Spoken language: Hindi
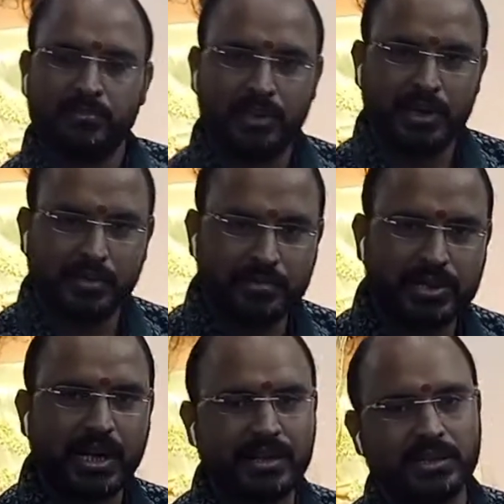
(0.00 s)
मिनिमम
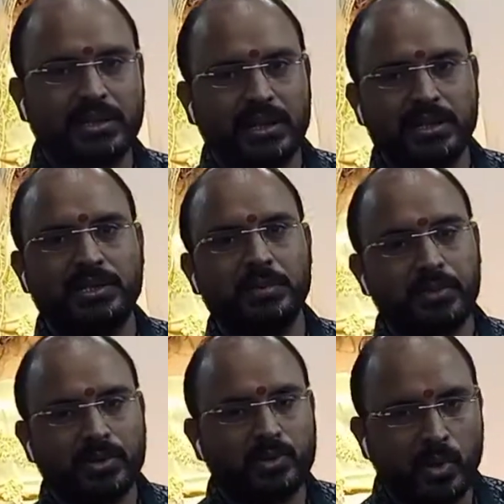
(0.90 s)
साठ सत्तर अस्सी
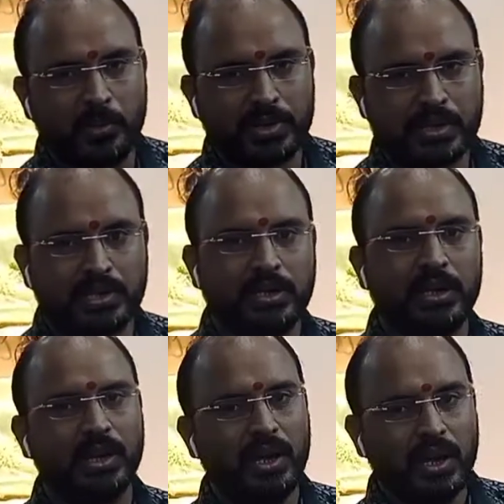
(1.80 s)
पीस सौ पीस आते
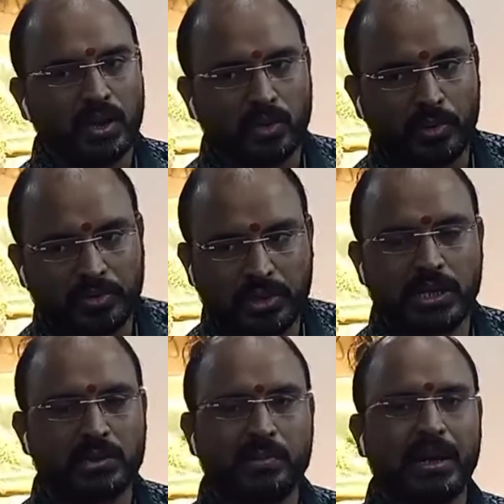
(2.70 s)
हैं तो
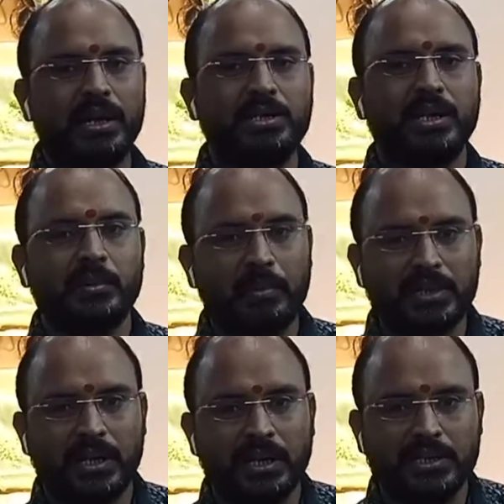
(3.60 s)
दस बारह डिजाइन
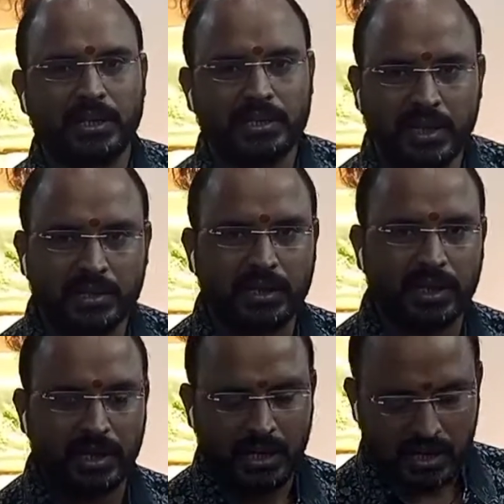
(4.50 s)
पंद्रह डिजाइन रहती
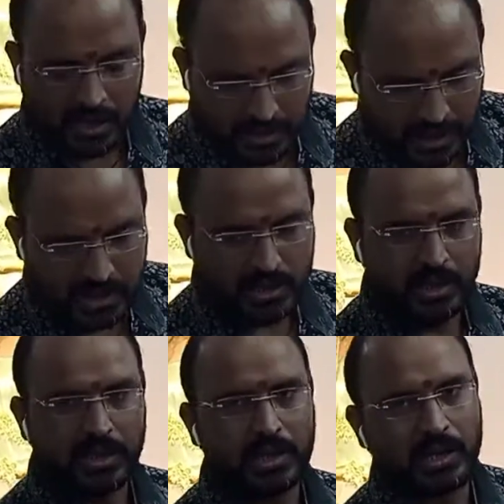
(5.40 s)
है रेंज
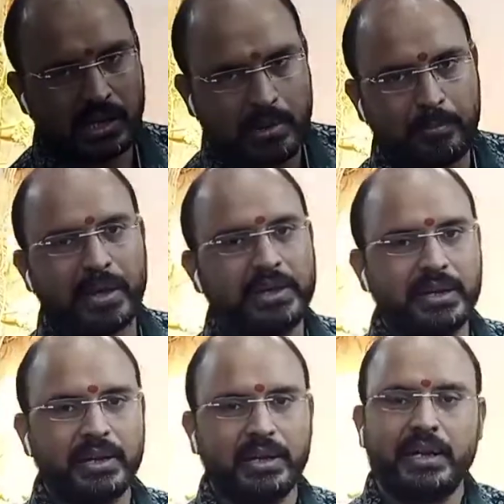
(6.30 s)
ये रहेगी कपड़ा
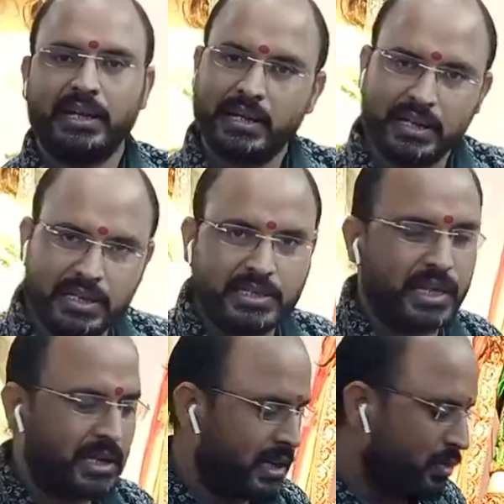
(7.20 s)
ये रहेगा लेकिन
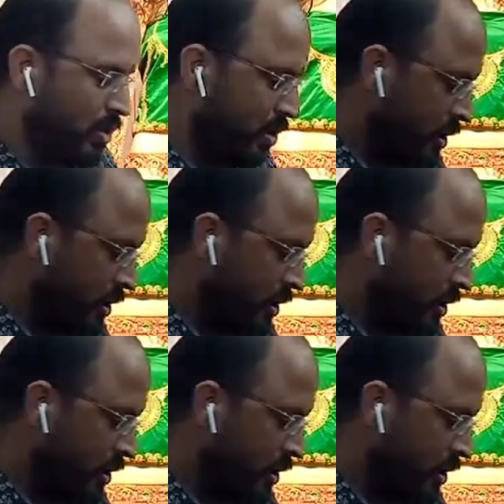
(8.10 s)
डिजाइन है वो